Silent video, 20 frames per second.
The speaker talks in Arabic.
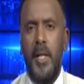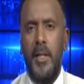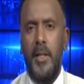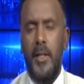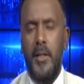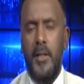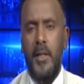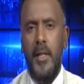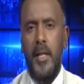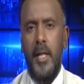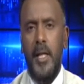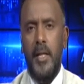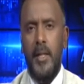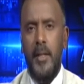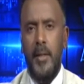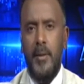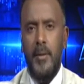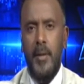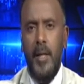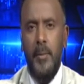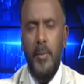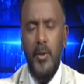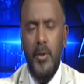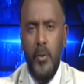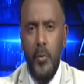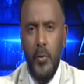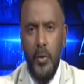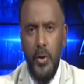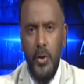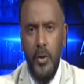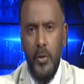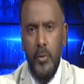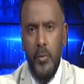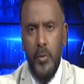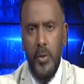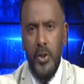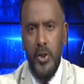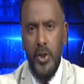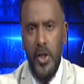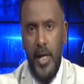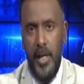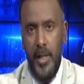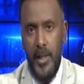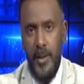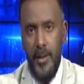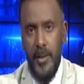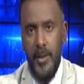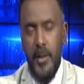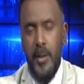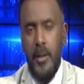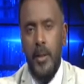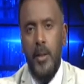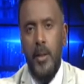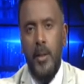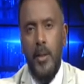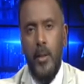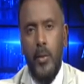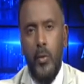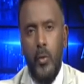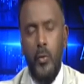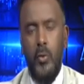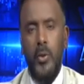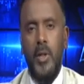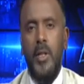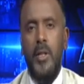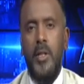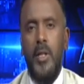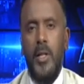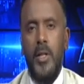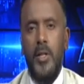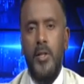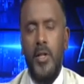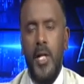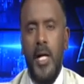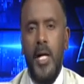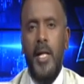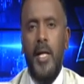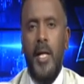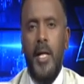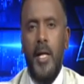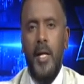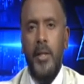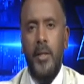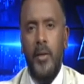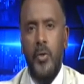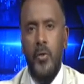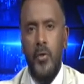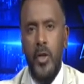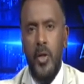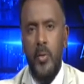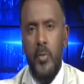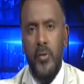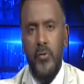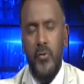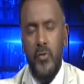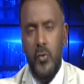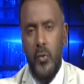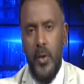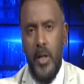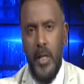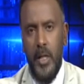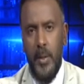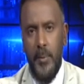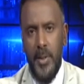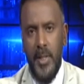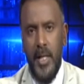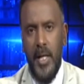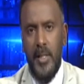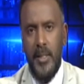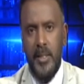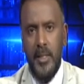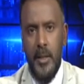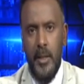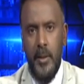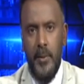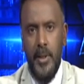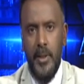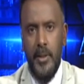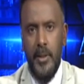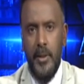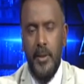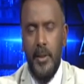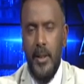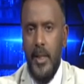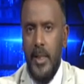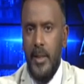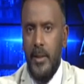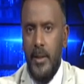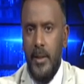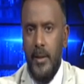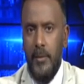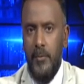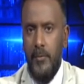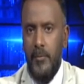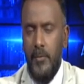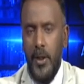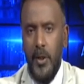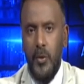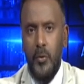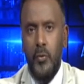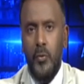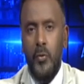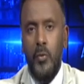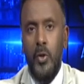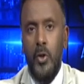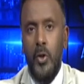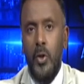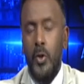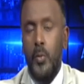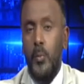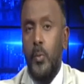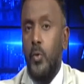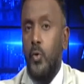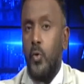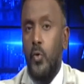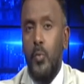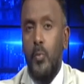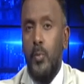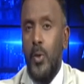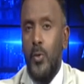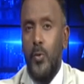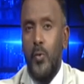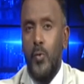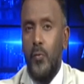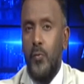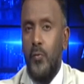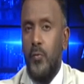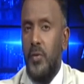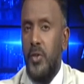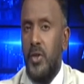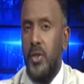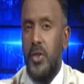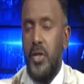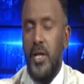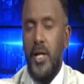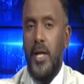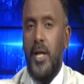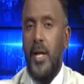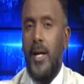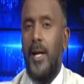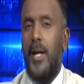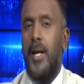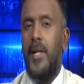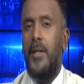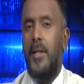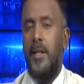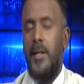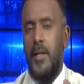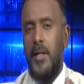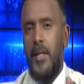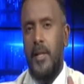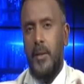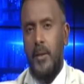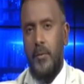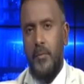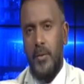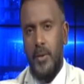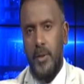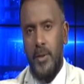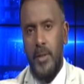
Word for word: كثيرة لكن الثابت الوحيد هو الشارع قدرة الشارع على تنظيم نفسه على مدار السنوات الثلاثة اللي فاتوا بدون ما يكون في جهة قادر إنها تفرض